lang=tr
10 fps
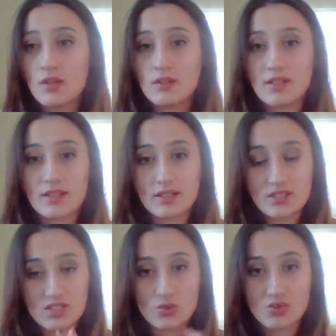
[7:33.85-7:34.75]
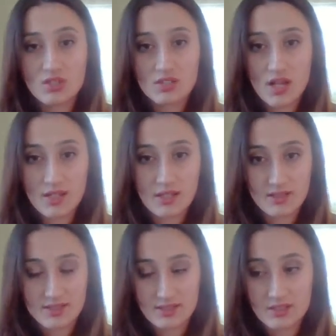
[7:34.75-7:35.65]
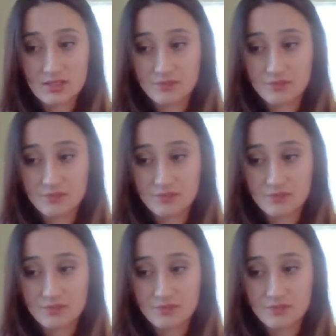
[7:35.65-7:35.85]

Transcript: Genelde işte üstte tarih atılır